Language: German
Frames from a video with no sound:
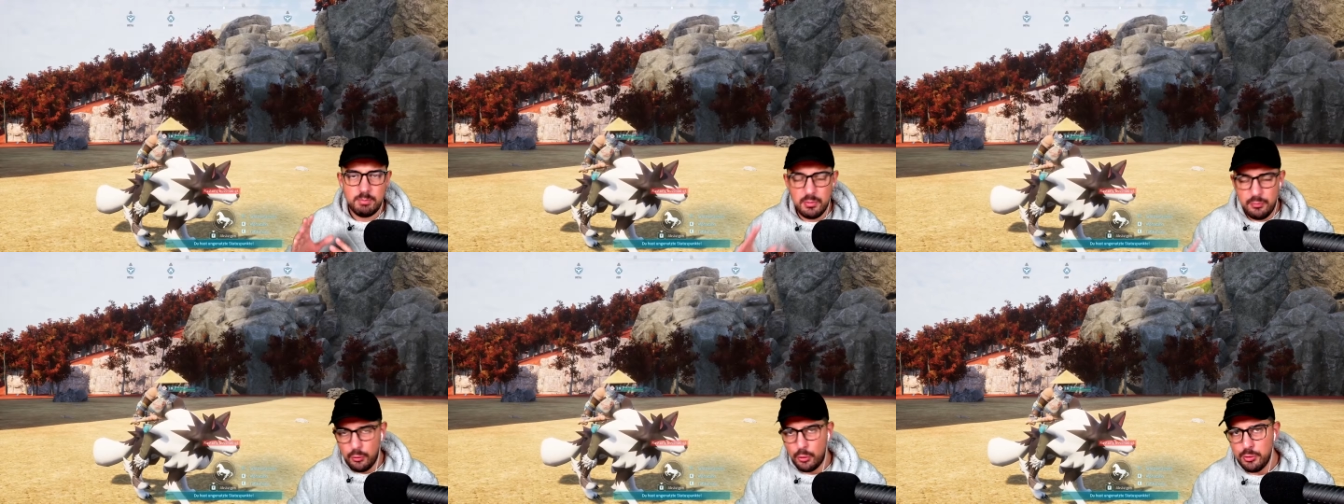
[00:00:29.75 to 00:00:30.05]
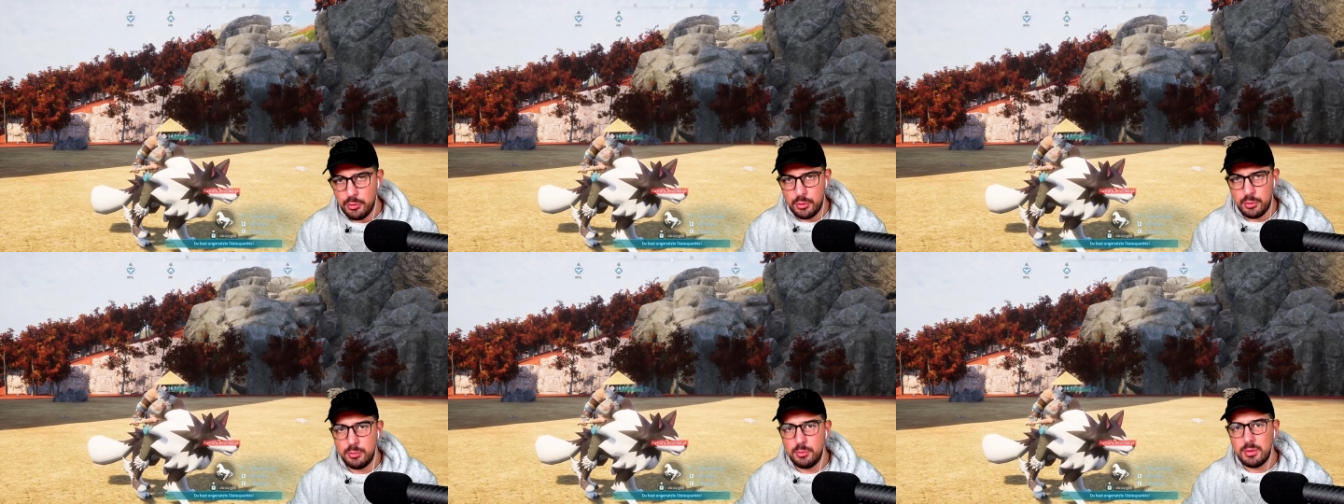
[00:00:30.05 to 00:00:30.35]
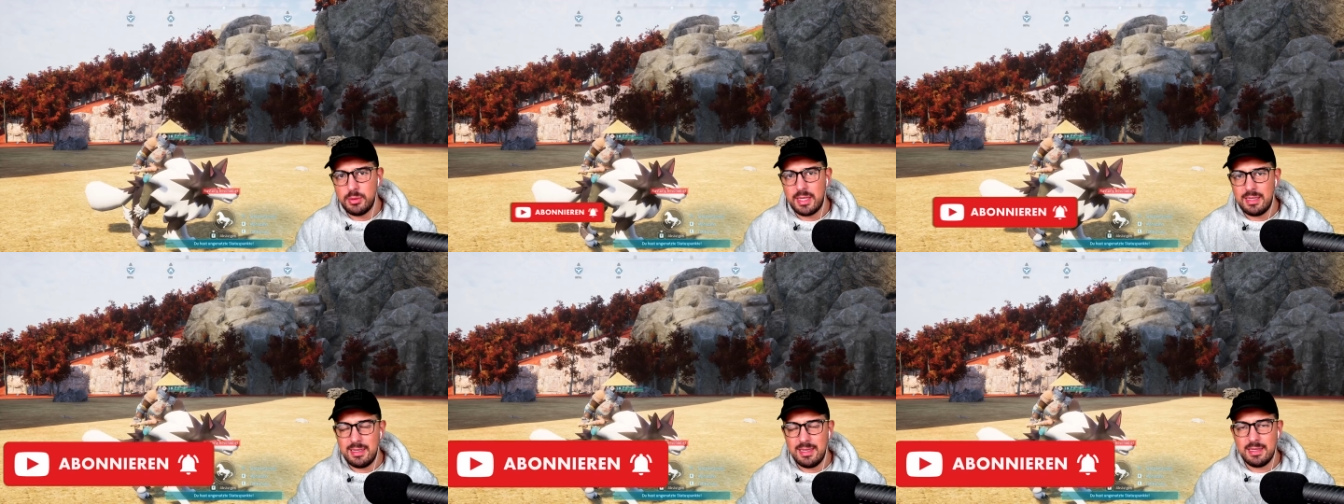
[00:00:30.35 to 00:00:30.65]
Bevor ich euch nun
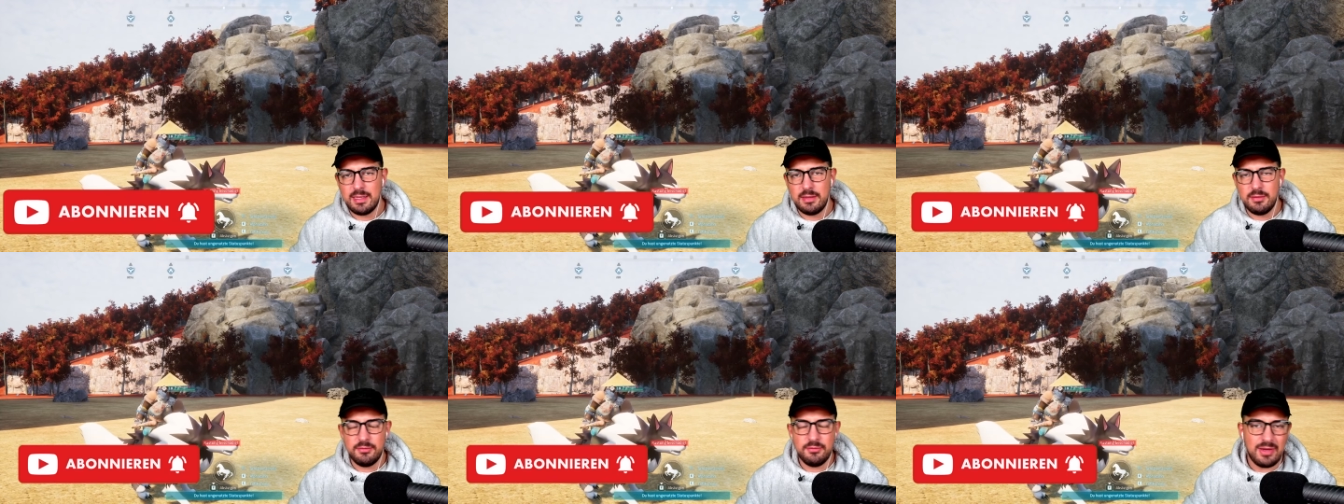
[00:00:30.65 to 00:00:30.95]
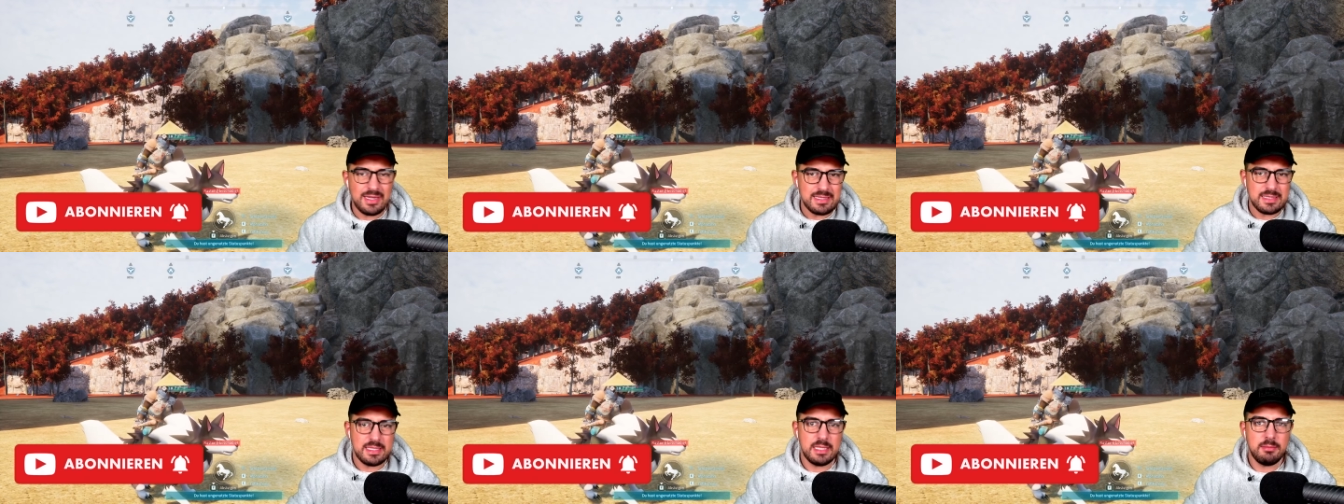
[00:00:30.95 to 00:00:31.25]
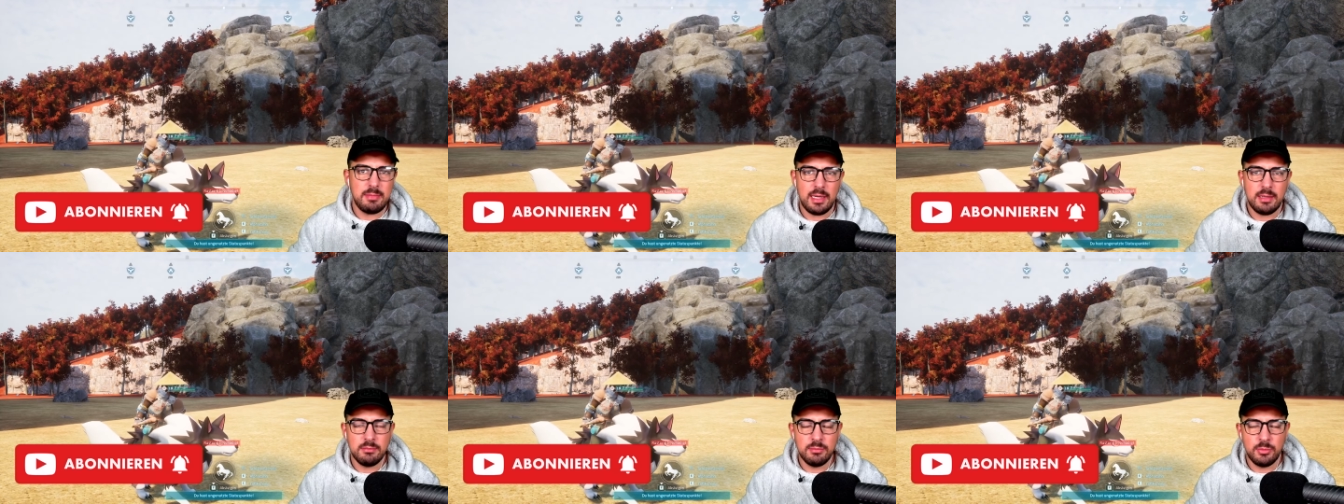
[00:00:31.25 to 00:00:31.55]
erkläre, was ihr
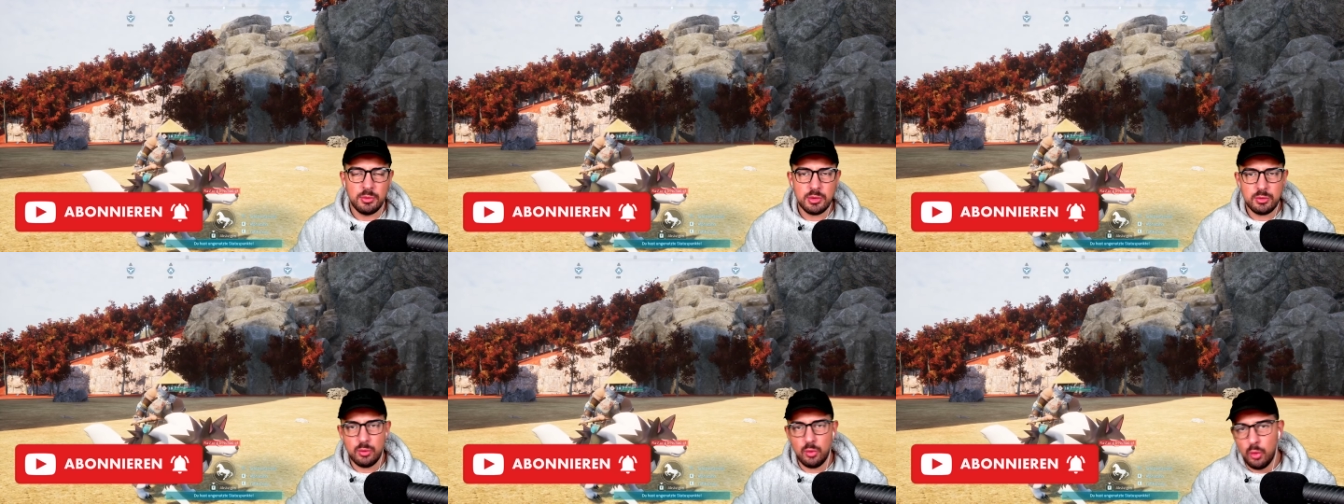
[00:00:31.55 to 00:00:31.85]
machen müsst,